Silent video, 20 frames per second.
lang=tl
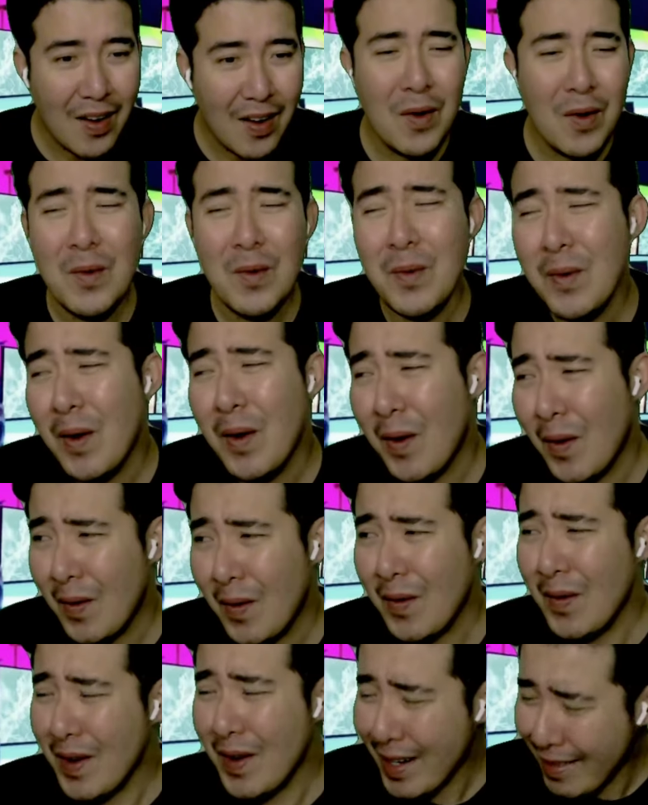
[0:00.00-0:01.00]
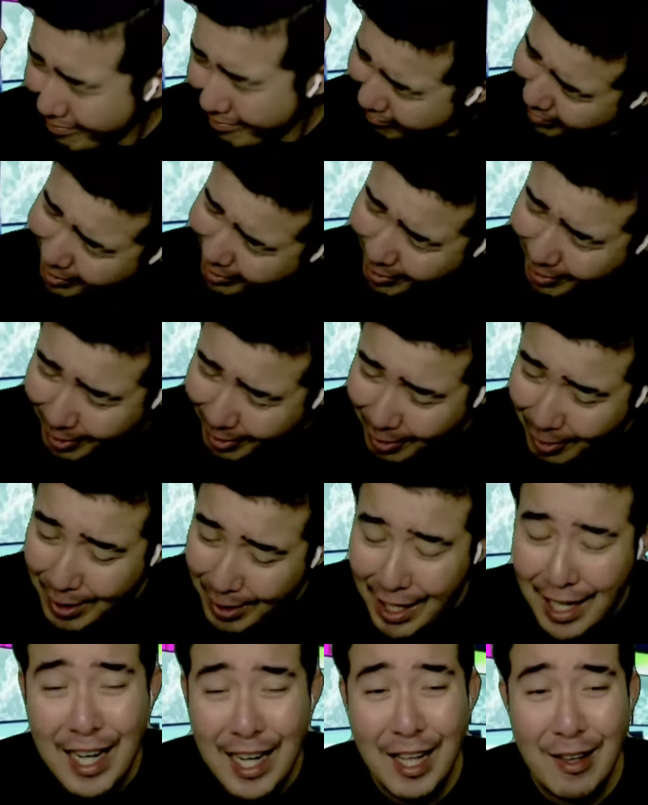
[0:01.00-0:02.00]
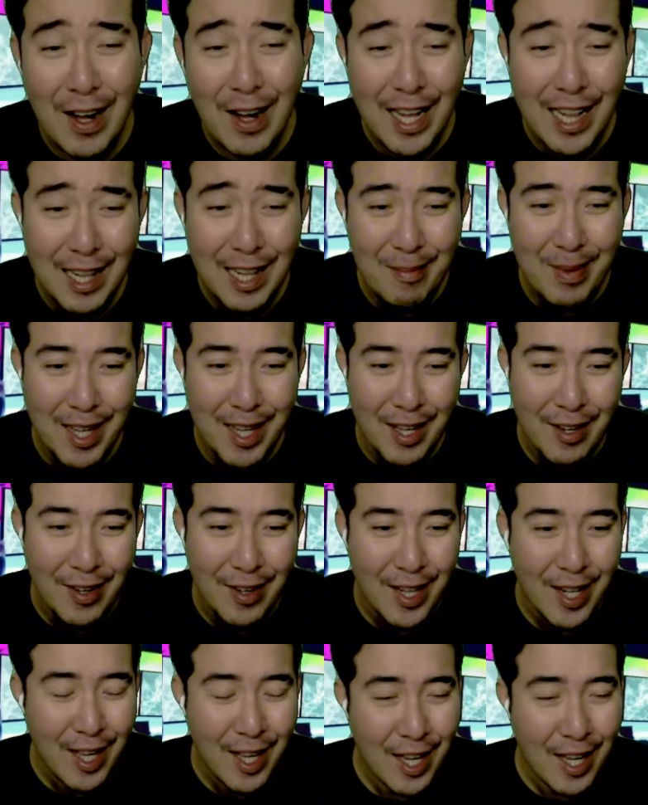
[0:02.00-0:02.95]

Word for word: Oo. Oh, gusto, gusto ko talaga yung adlibs na yun.